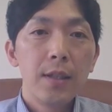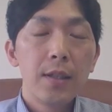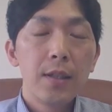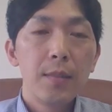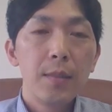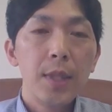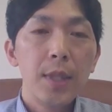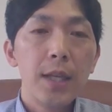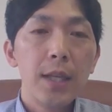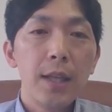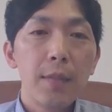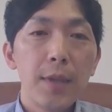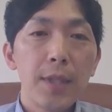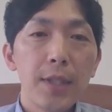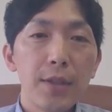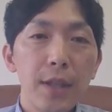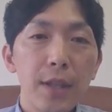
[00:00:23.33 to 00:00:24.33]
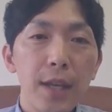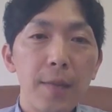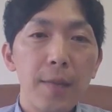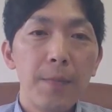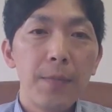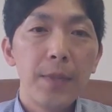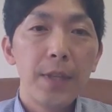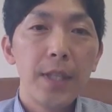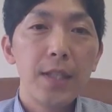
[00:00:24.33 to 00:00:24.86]
住み慣れた場所
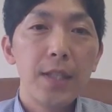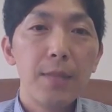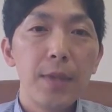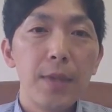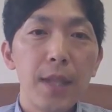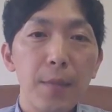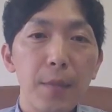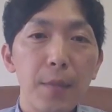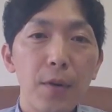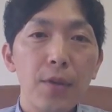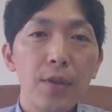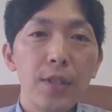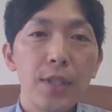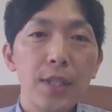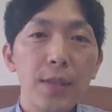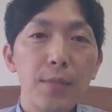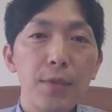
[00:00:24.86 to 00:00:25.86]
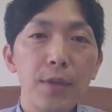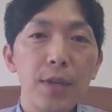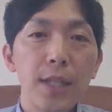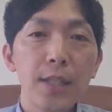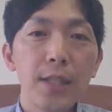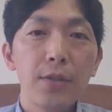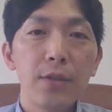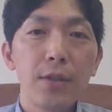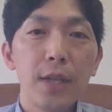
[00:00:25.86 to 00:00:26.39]
でいつまでも自分
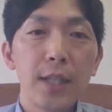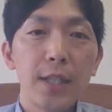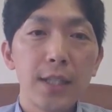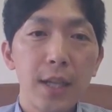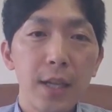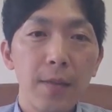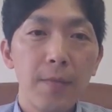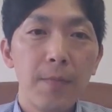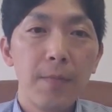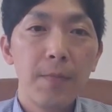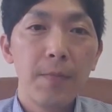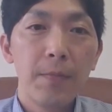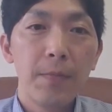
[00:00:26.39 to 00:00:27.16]
らしく暮らしたい。